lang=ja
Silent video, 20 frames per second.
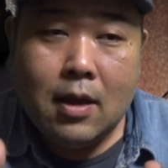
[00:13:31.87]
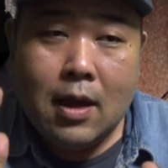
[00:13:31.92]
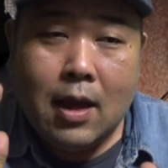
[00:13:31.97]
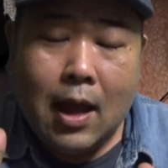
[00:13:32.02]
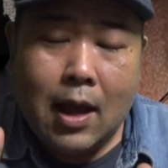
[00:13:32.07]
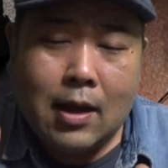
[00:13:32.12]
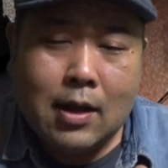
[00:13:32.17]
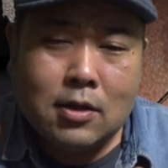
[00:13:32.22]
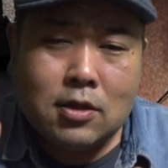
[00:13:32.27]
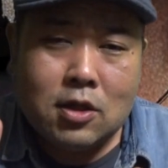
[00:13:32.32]

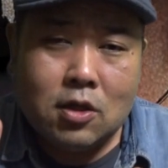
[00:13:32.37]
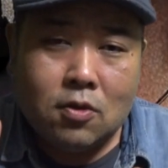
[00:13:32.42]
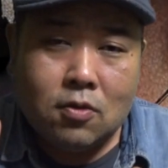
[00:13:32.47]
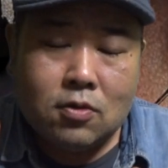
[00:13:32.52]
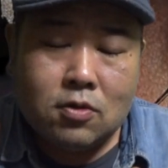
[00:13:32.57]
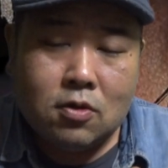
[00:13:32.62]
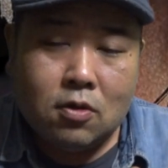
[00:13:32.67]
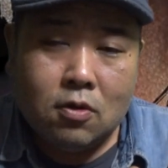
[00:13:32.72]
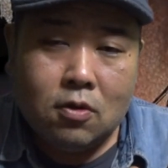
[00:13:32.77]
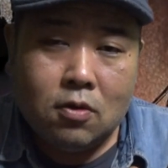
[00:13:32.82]
博士の
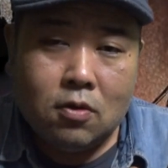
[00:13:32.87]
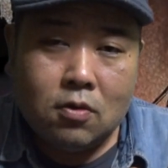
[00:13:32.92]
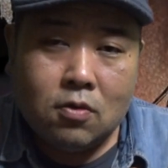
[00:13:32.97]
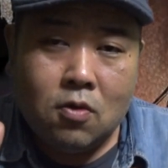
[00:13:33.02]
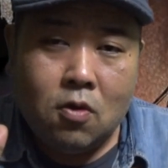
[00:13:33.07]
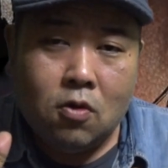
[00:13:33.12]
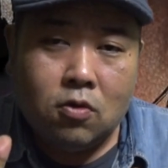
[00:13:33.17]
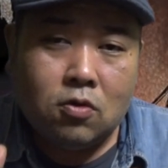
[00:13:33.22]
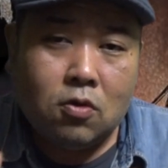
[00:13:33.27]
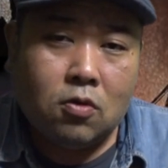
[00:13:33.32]
その
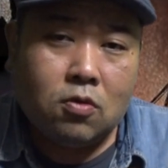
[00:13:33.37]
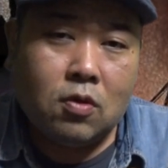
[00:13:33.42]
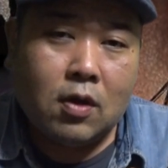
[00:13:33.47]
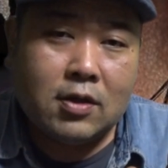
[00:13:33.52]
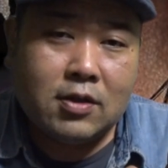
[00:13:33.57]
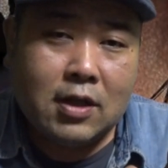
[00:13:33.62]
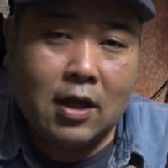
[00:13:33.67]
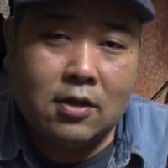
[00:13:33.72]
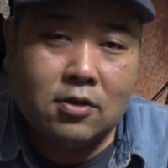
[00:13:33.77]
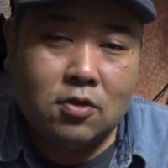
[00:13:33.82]
行動と
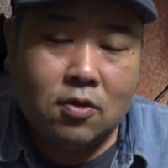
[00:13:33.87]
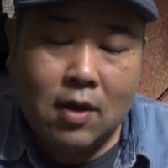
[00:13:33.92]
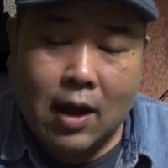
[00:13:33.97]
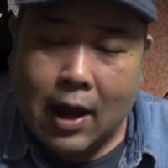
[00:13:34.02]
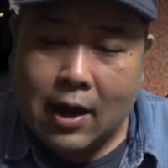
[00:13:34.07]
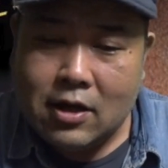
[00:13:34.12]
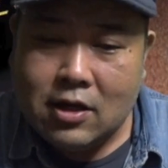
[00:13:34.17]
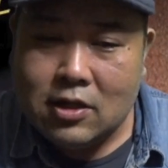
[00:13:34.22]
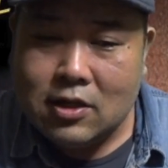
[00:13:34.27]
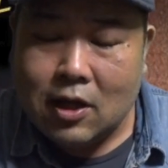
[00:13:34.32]
かさ、その
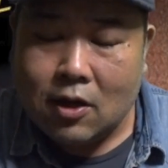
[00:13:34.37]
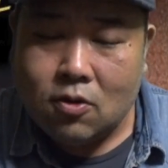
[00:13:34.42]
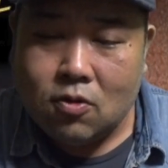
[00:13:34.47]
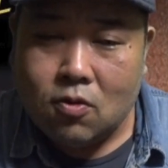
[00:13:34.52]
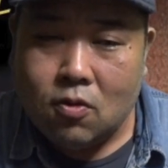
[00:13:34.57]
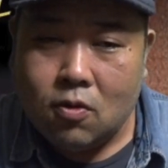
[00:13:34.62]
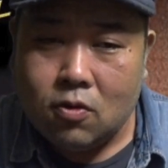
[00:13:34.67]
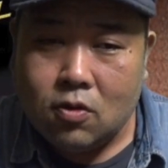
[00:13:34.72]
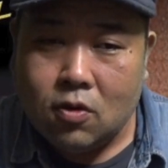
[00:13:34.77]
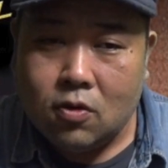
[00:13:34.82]
アリータの
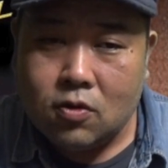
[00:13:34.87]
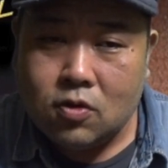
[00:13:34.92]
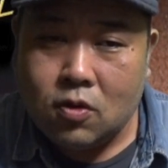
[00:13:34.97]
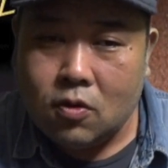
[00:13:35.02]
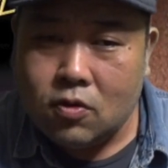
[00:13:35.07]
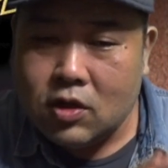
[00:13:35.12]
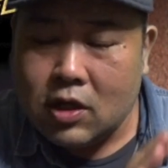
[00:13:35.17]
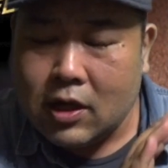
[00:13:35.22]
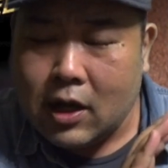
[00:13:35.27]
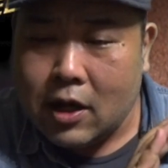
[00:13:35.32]
行動、そ
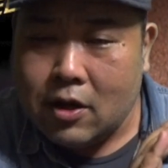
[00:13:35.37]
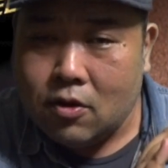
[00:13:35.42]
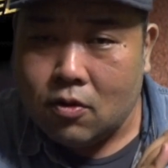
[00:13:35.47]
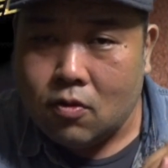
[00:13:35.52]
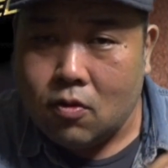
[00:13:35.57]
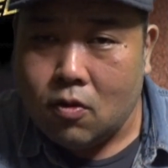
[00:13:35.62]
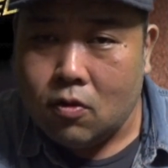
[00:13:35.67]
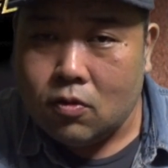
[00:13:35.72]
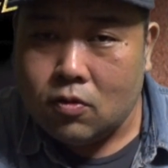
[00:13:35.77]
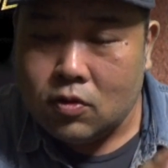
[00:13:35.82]
の世界の
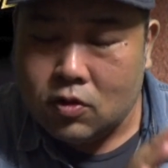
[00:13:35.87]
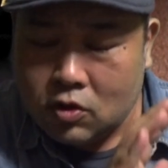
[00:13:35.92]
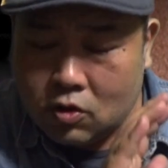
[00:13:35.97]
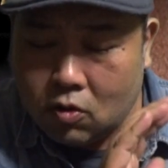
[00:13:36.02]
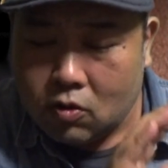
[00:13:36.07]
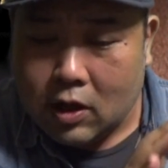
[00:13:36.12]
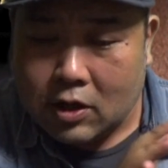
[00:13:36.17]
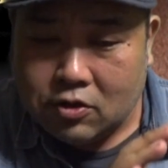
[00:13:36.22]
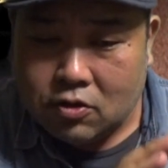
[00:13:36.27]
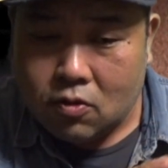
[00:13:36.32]
こう
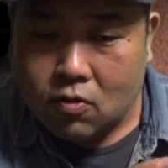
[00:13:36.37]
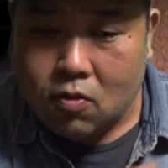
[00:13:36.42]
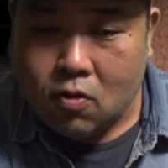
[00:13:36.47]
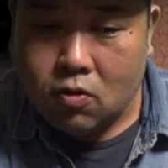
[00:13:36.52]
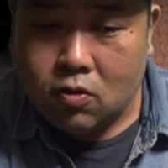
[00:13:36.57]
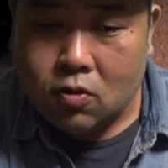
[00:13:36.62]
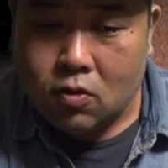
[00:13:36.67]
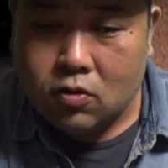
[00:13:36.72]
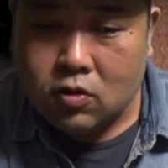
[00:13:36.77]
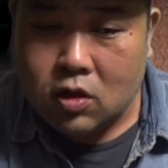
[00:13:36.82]
人たちの
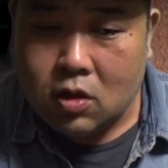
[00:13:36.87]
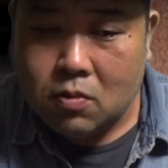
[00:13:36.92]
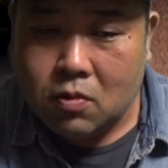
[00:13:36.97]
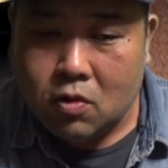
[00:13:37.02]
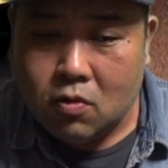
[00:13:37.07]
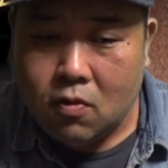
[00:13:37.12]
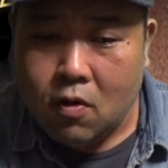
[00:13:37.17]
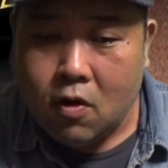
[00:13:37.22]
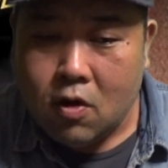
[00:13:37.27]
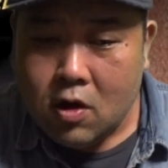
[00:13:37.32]
行動っていう
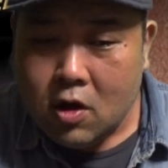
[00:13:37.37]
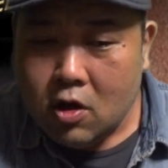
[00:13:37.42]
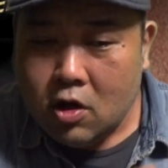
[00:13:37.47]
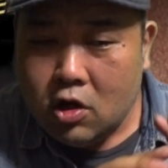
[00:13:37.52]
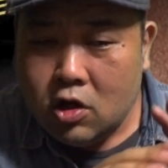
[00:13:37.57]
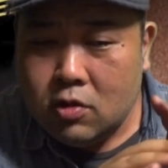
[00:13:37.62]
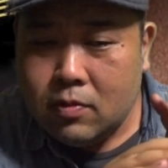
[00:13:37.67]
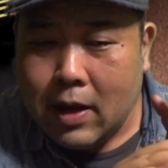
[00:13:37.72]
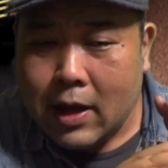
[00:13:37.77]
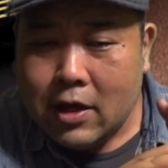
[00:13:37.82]
ものを
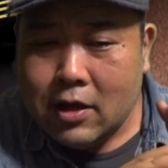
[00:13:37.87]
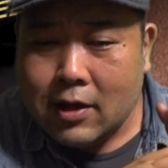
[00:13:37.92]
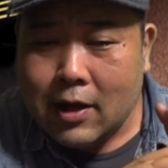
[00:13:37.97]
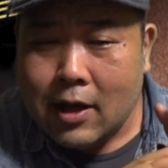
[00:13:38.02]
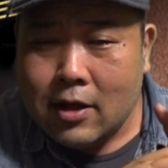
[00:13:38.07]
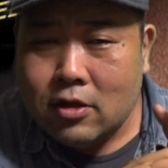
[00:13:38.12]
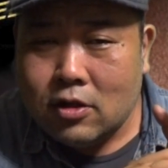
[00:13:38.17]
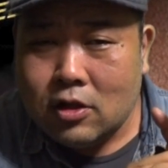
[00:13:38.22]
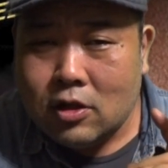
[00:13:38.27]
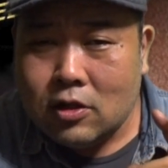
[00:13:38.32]
うまい
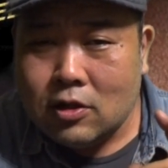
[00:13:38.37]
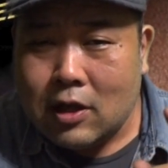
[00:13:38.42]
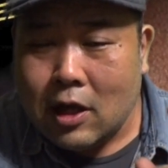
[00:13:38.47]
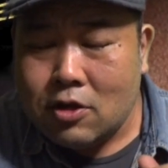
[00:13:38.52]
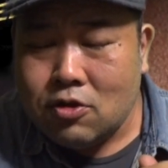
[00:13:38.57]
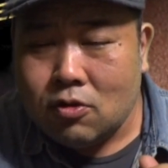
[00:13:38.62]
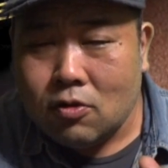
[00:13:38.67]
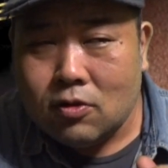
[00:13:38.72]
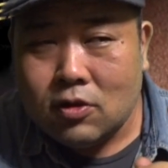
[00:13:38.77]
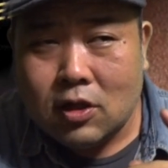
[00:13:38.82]
感じに
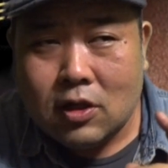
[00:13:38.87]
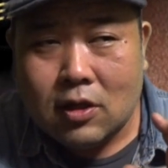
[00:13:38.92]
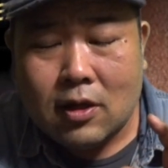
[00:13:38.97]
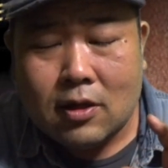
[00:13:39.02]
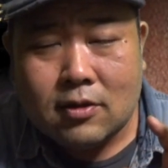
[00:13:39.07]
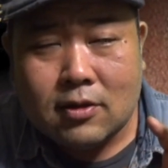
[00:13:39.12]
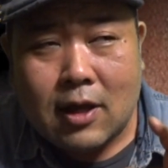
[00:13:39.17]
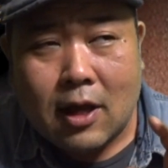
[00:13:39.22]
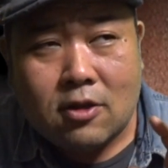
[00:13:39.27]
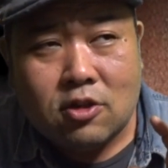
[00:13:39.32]
最初の前
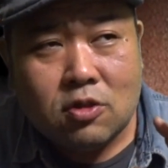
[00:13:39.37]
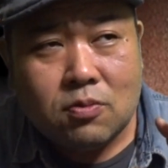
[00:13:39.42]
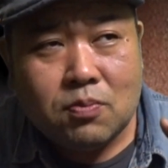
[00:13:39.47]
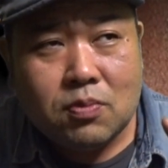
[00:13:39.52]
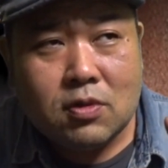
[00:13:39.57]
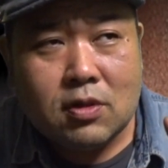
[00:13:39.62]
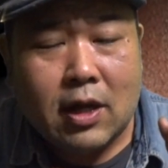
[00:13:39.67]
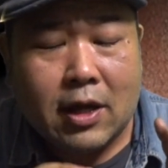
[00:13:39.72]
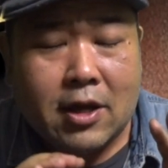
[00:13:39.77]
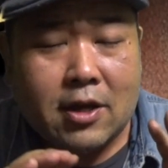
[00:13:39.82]
半さんじゅっ
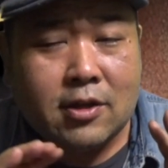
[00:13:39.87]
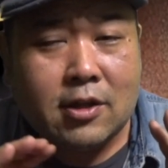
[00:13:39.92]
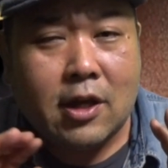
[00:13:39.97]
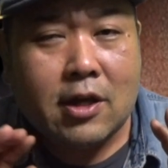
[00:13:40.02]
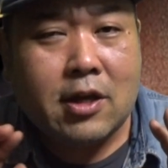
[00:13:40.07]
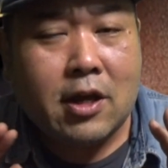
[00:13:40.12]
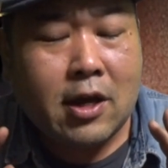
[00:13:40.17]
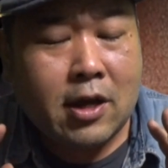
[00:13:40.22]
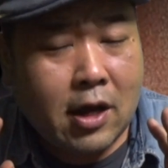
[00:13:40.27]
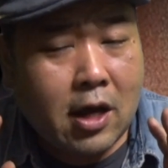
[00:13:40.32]
ぷんぐらい
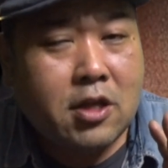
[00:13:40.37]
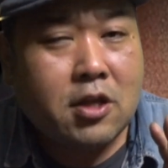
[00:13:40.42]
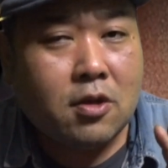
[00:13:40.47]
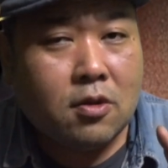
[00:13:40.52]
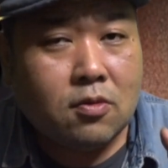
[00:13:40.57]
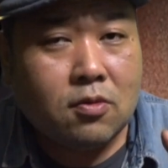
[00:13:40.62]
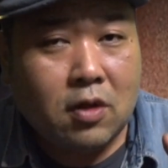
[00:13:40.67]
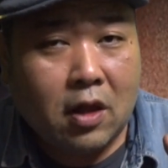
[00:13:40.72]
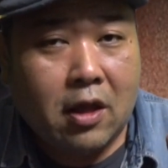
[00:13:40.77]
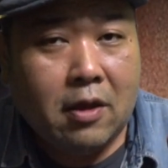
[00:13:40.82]
描いて
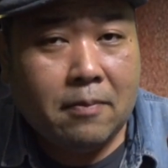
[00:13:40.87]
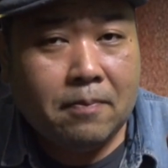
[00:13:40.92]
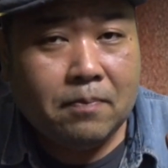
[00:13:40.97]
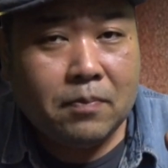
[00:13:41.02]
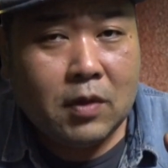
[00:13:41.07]
くるのね。